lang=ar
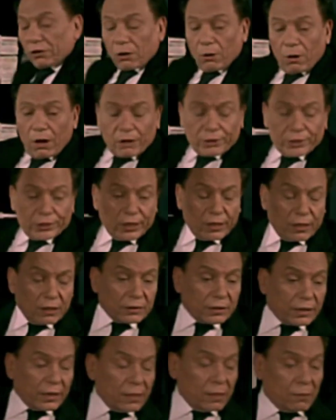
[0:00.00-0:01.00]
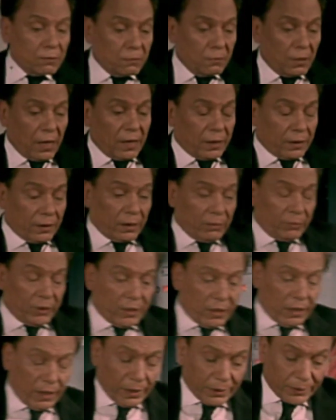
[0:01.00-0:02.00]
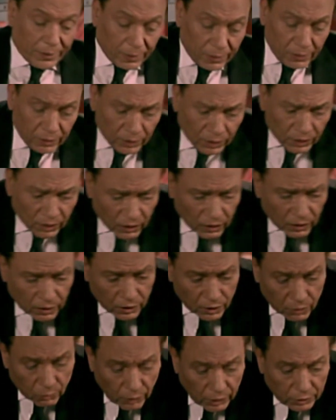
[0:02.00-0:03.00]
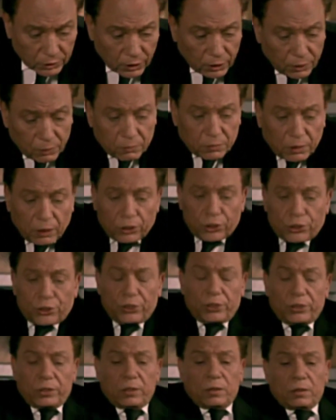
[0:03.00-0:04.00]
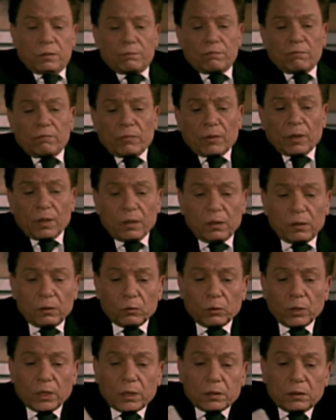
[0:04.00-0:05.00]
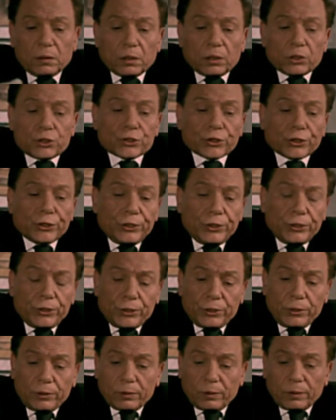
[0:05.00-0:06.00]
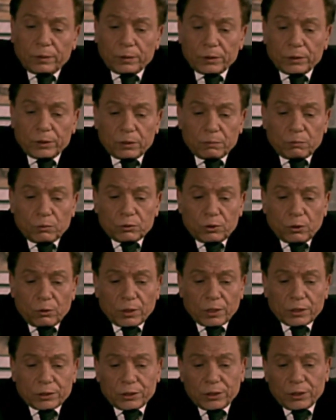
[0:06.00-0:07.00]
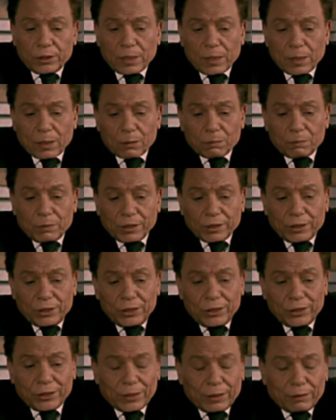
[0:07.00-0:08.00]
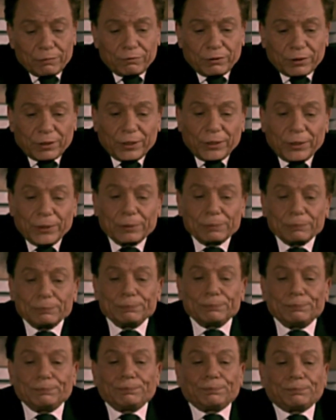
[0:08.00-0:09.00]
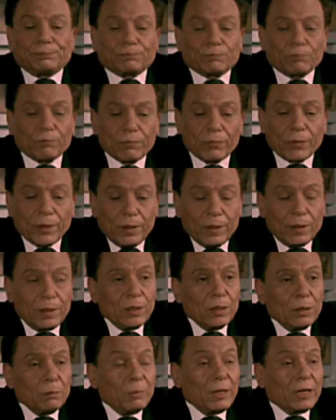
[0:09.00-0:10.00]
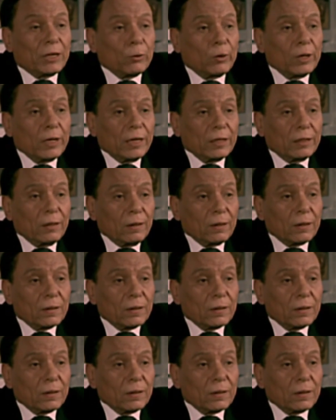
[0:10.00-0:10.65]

فيه روحانيات كده وحاجة جميلة الحقيقة دلوقتي احنا قلنا 20 وآتي 20 يبقوا دلوقتي 40000 جنيه ملك ولا